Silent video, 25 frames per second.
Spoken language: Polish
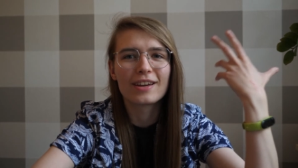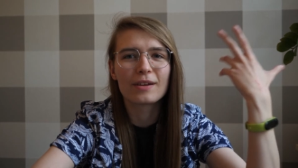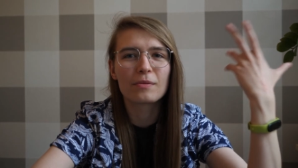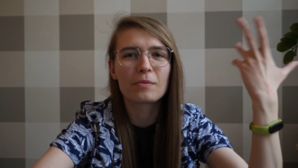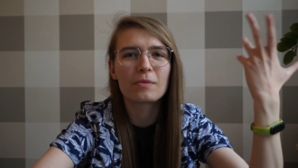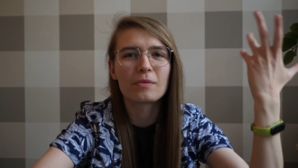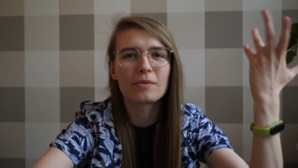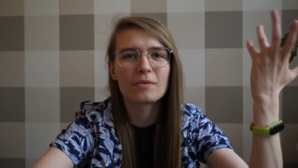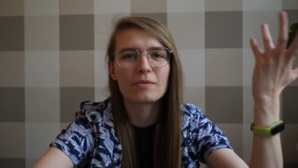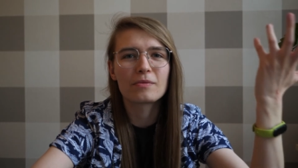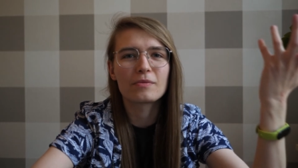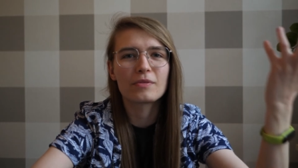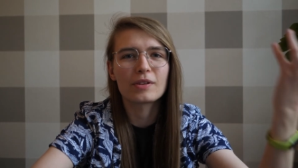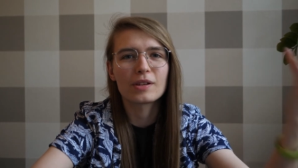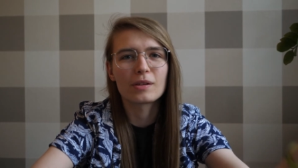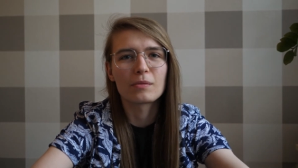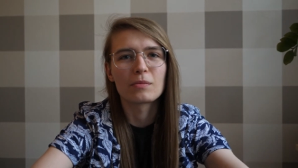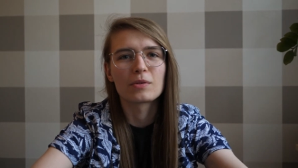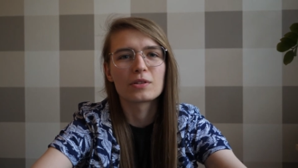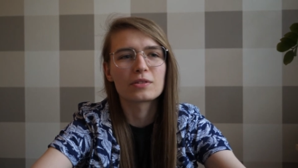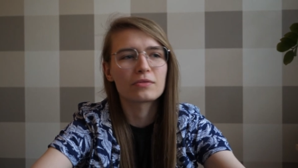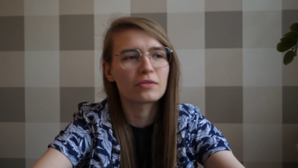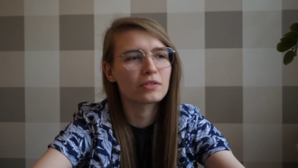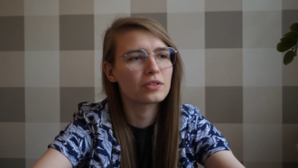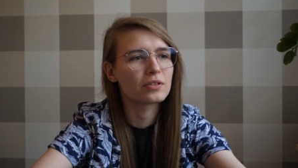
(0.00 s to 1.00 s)
jakby
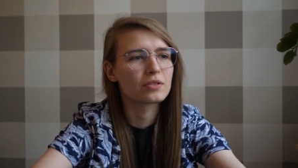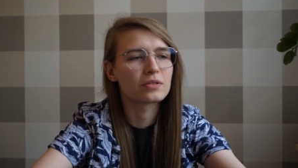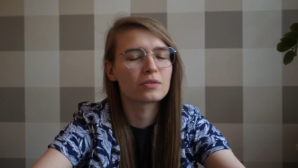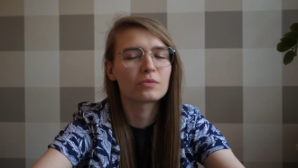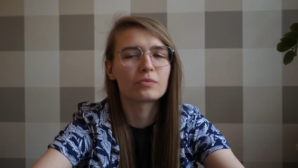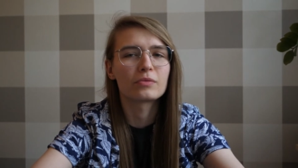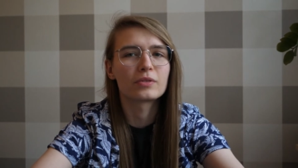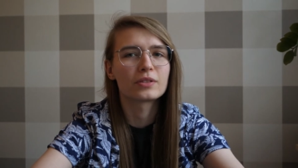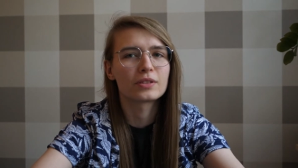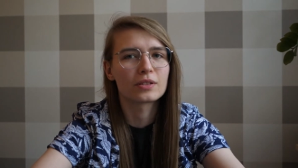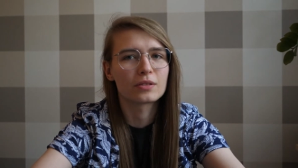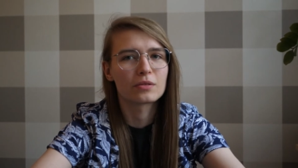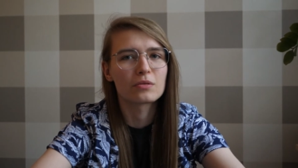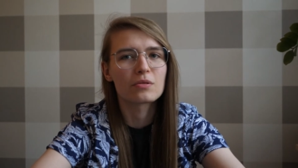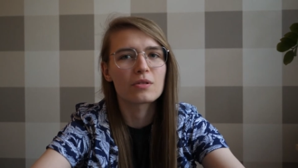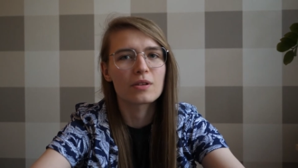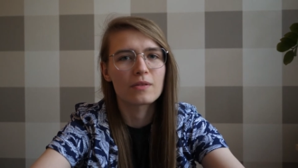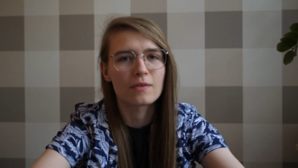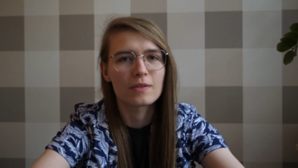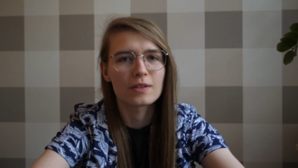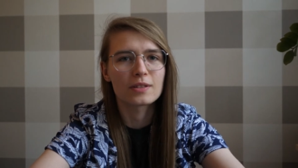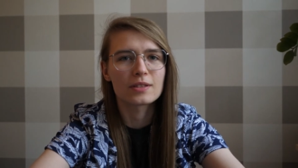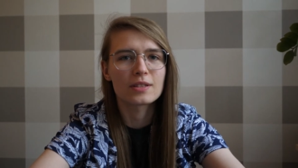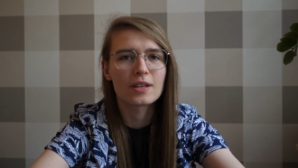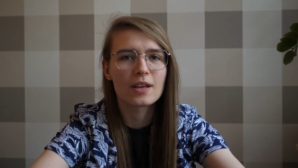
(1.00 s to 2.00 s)
wiadomo, jest 2022,
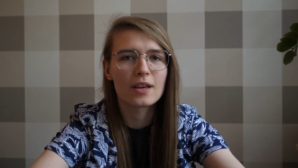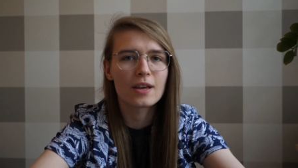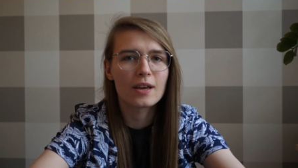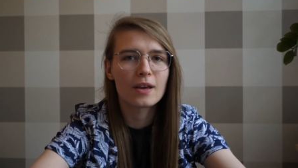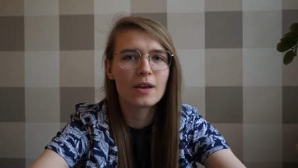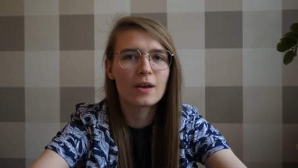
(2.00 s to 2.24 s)
więc